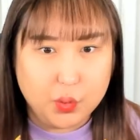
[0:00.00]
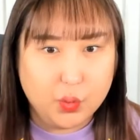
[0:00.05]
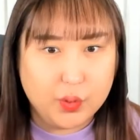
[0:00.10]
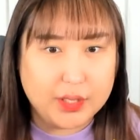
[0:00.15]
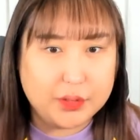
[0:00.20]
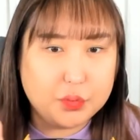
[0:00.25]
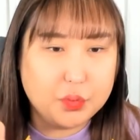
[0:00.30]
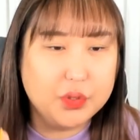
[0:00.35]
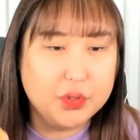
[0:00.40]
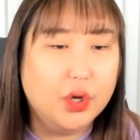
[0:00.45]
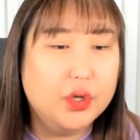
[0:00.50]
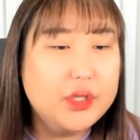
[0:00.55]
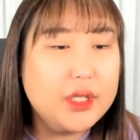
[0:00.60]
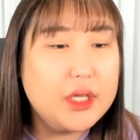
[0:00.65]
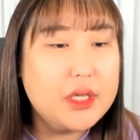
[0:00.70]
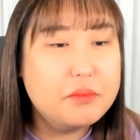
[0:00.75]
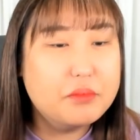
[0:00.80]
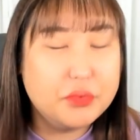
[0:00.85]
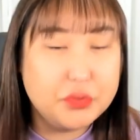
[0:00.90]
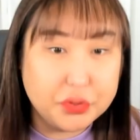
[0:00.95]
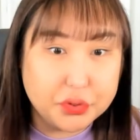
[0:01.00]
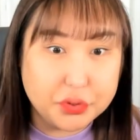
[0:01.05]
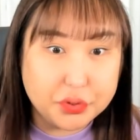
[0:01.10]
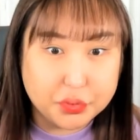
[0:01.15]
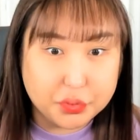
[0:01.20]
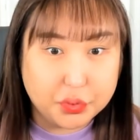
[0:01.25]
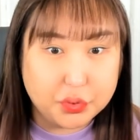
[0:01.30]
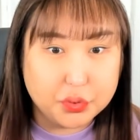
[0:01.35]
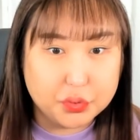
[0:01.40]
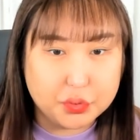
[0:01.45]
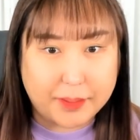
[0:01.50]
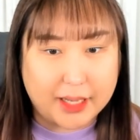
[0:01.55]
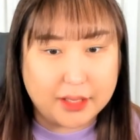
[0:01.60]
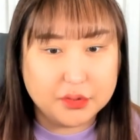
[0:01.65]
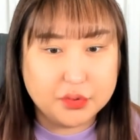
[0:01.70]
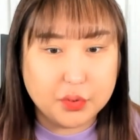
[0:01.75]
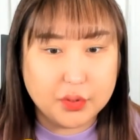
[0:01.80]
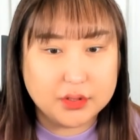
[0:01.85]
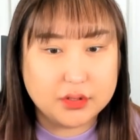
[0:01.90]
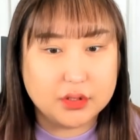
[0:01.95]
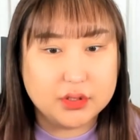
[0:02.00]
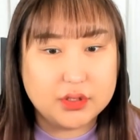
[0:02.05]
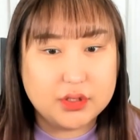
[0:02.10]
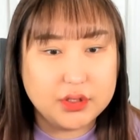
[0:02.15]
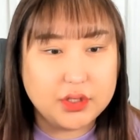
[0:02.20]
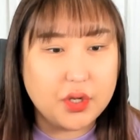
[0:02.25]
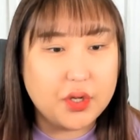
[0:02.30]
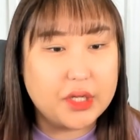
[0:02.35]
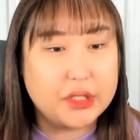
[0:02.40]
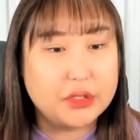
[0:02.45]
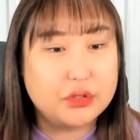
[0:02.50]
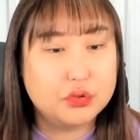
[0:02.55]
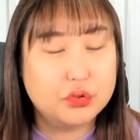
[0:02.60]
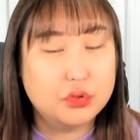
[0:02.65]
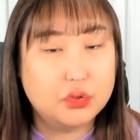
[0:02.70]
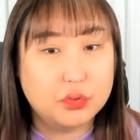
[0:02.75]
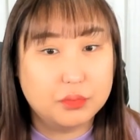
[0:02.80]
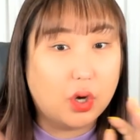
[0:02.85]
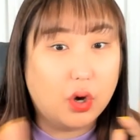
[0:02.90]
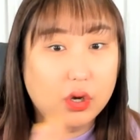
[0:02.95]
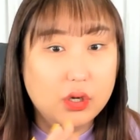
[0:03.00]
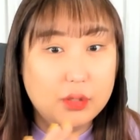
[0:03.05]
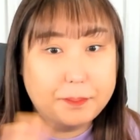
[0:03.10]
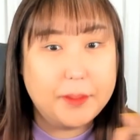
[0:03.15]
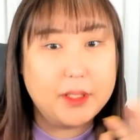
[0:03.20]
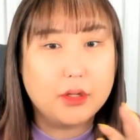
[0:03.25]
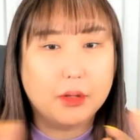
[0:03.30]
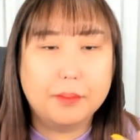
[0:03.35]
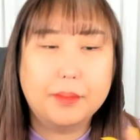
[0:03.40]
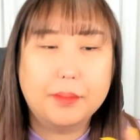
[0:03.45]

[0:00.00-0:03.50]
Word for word: 요게 또 연예인분들도 방송에서 쓰셔가지고 얼핏